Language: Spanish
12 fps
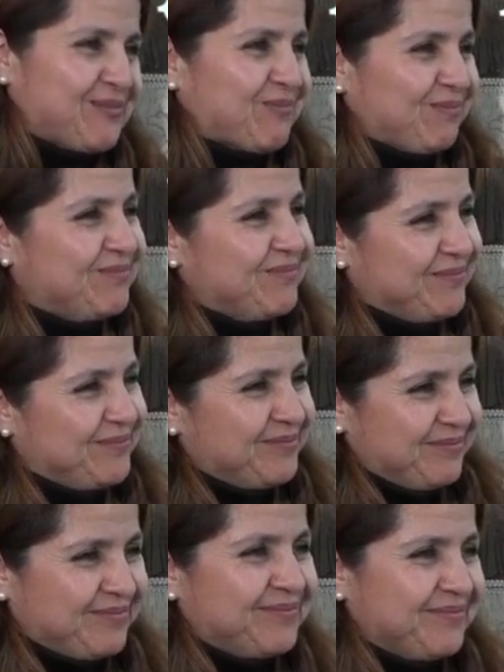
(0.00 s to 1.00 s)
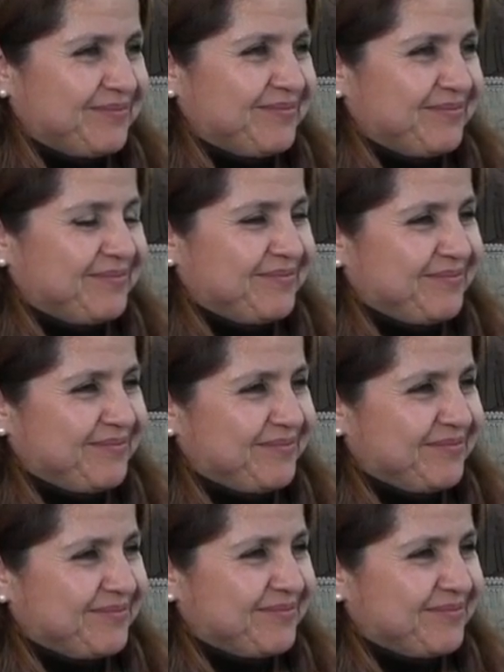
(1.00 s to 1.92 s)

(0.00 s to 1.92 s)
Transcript: No, de nada, feliz, feliz